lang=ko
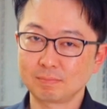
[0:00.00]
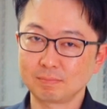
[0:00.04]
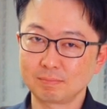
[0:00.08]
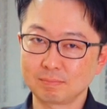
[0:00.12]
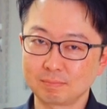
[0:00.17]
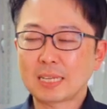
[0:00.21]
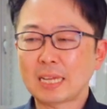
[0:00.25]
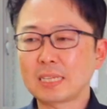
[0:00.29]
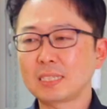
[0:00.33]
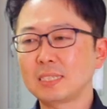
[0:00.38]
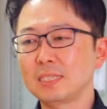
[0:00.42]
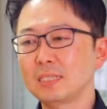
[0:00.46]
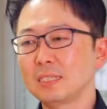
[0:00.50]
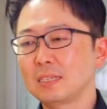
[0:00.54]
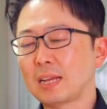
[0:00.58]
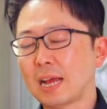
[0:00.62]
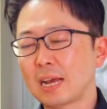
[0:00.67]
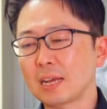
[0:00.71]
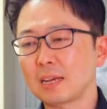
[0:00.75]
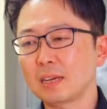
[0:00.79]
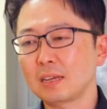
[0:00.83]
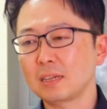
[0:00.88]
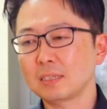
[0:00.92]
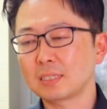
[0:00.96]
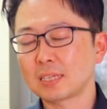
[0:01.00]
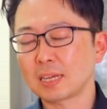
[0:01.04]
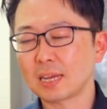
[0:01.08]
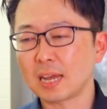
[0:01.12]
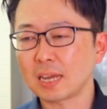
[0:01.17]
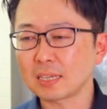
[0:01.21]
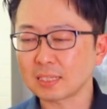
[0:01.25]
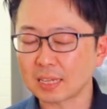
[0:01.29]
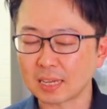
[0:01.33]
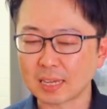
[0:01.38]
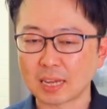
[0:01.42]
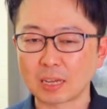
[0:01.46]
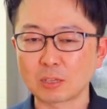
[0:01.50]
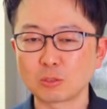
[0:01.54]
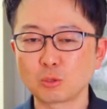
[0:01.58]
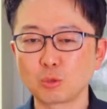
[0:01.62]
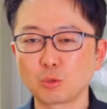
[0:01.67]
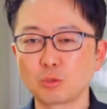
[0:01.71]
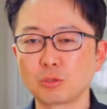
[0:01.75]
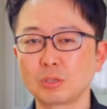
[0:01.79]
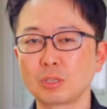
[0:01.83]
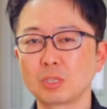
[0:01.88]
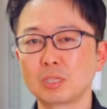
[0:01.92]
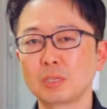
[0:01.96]
사실 아까 제가 항상
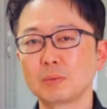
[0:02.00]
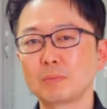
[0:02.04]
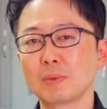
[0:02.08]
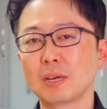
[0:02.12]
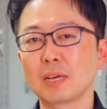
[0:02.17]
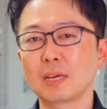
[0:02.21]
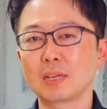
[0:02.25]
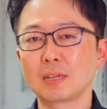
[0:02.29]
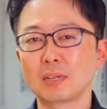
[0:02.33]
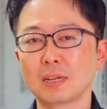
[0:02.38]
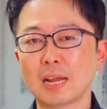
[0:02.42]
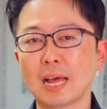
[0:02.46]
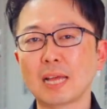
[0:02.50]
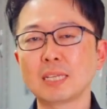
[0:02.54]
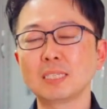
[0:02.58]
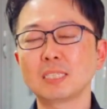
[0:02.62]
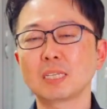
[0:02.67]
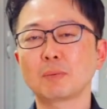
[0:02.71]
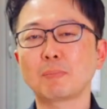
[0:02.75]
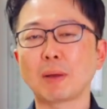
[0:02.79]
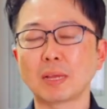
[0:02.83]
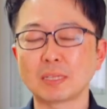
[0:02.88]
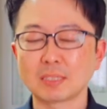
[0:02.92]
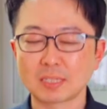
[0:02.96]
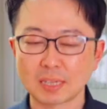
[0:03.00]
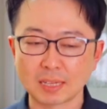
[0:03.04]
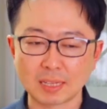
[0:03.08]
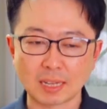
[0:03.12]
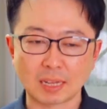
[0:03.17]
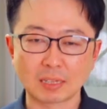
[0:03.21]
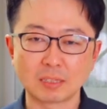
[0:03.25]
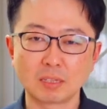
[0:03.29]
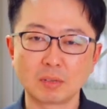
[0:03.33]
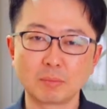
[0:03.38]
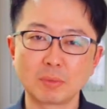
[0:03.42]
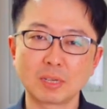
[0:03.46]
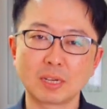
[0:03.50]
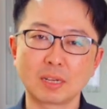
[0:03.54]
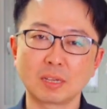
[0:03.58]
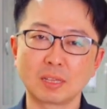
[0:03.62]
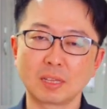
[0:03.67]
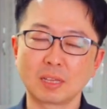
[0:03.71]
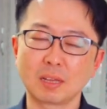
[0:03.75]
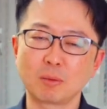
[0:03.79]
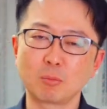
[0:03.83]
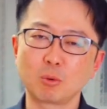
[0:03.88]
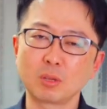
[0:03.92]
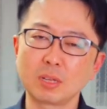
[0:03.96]
강조드리지만 한식 반찬 양념이란
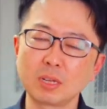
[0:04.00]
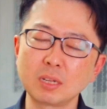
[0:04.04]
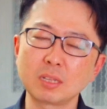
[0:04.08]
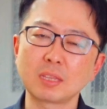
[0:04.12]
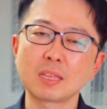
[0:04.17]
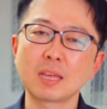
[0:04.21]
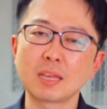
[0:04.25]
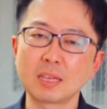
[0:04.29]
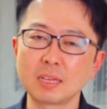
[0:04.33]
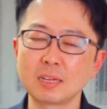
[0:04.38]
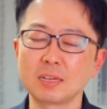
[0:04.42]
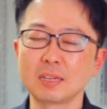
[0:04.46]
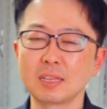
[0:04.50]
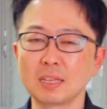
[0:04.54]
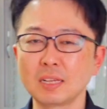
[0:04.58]
게 뭐 일 대 일,